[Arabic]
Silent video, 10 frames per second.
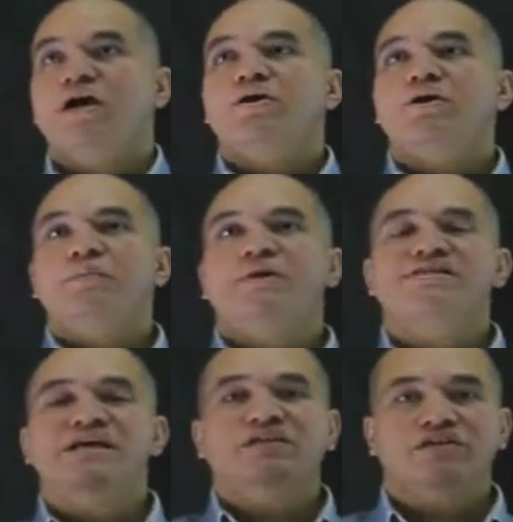
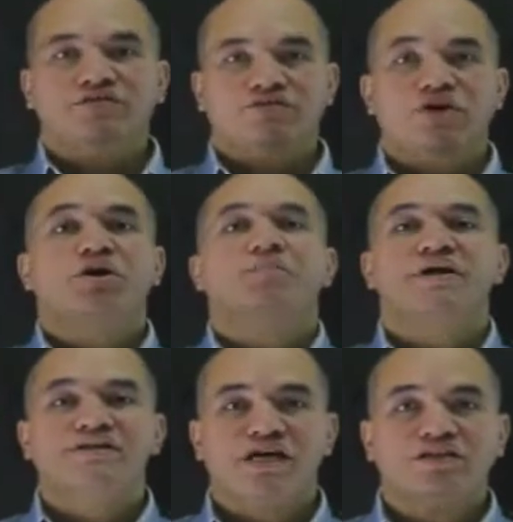ريبريزنتاتيف
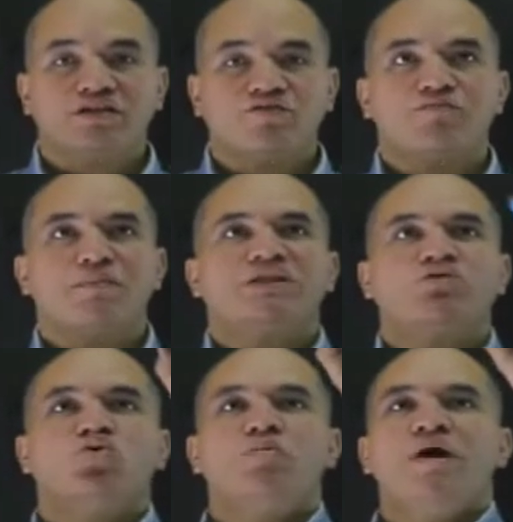ريبريزنتاتيف
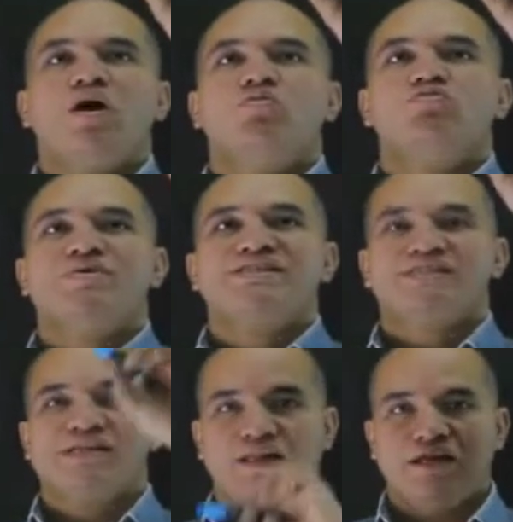مندوب او
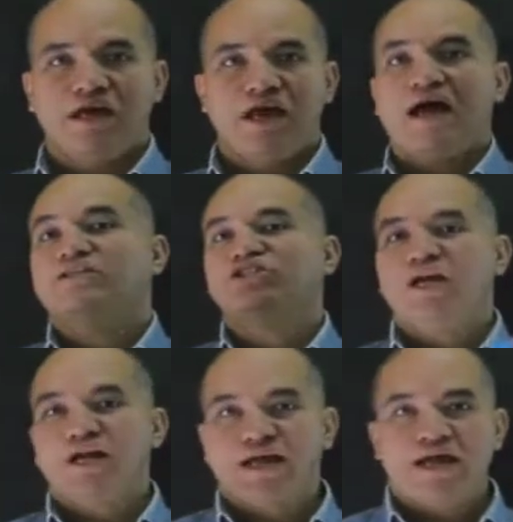ممثل عن
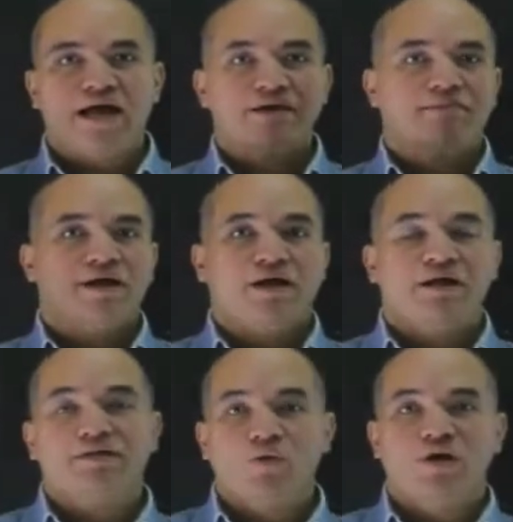شركه عن
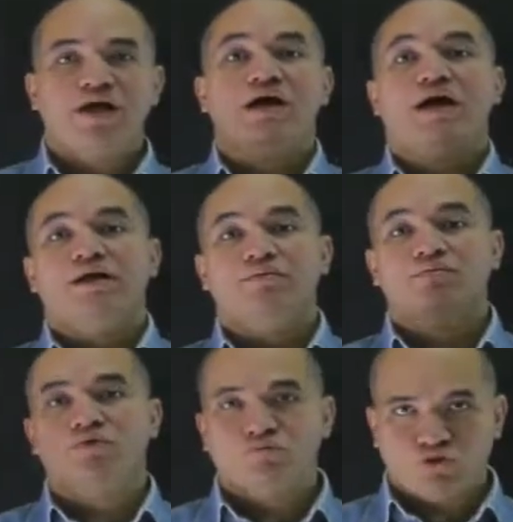عن دوله
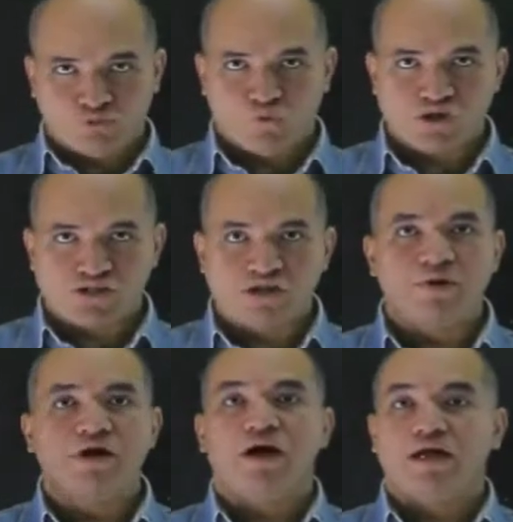عن
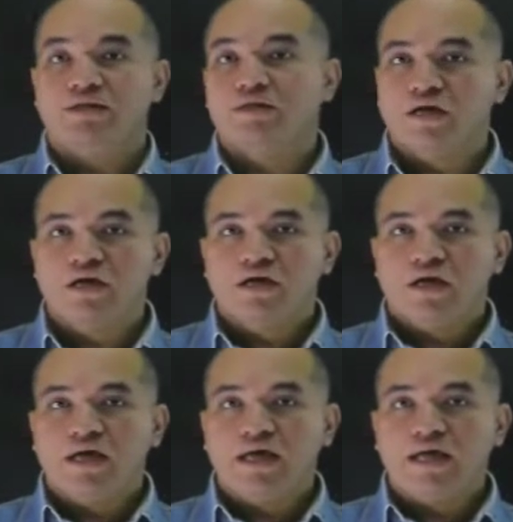منظمه عن
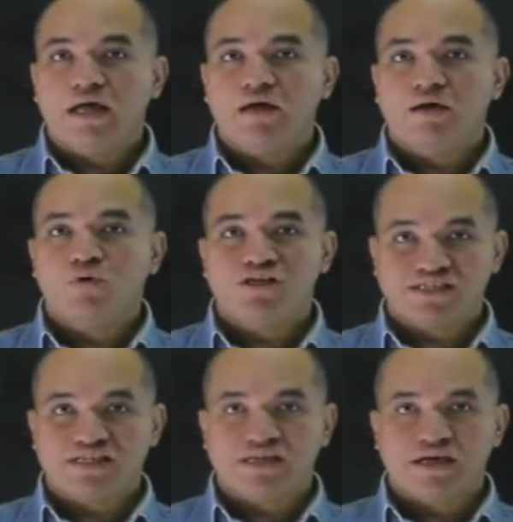آه،
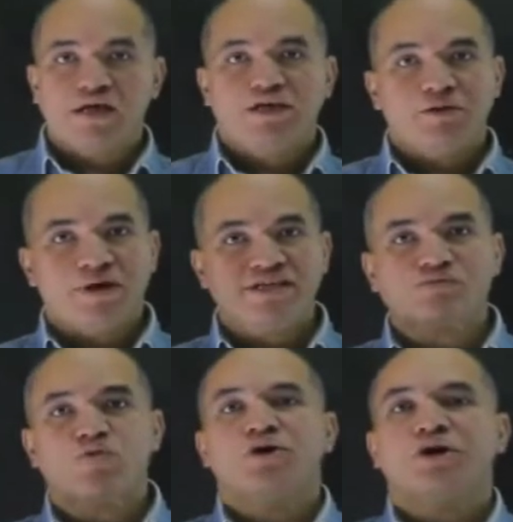مؤسسه يبقى
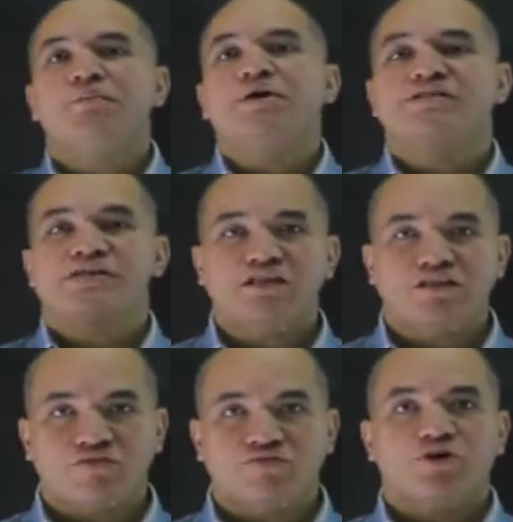اسمه
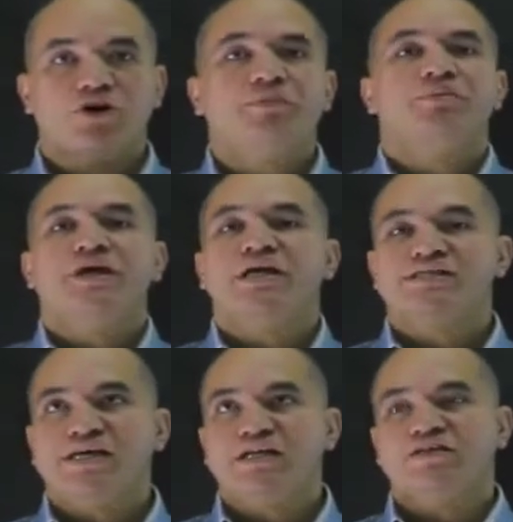ريبريزنتاتيف
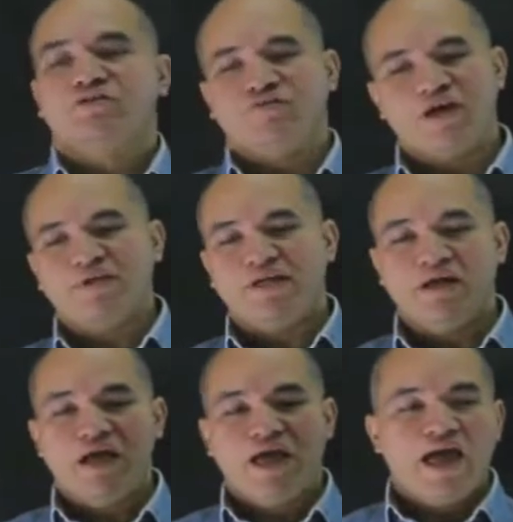ريبريزنتاتيف
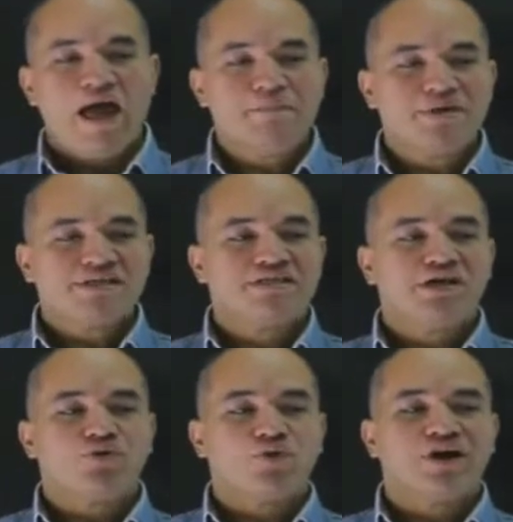جميل اما
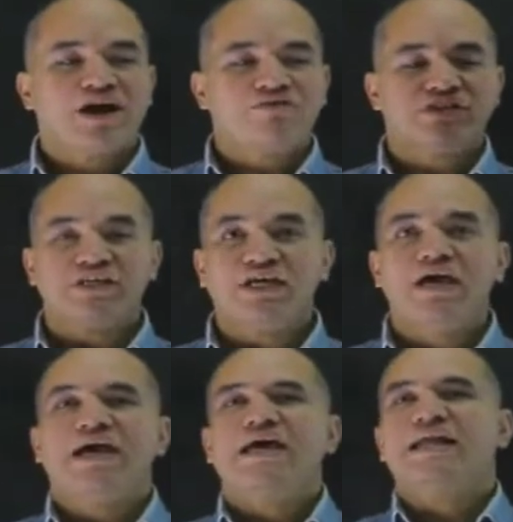زيرو جرافيتي
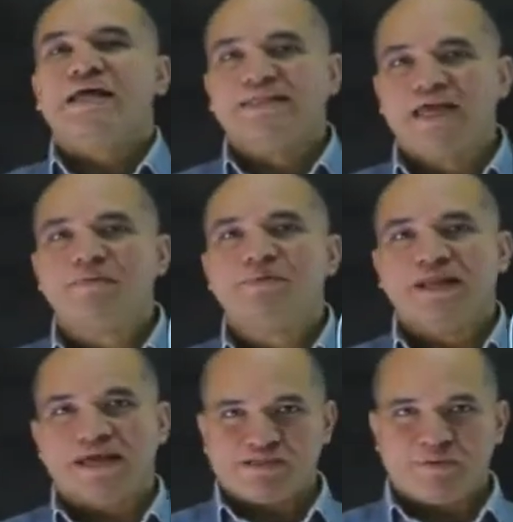انعدام
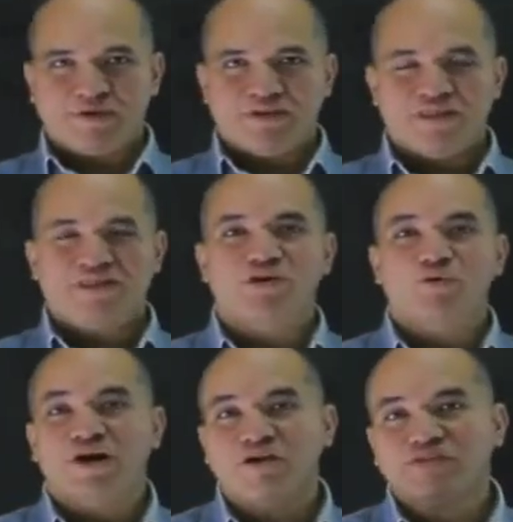الجاذبيه
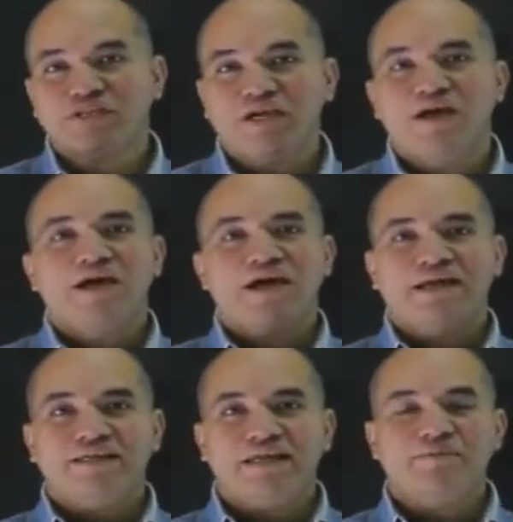زيرو جرافيتي انعدام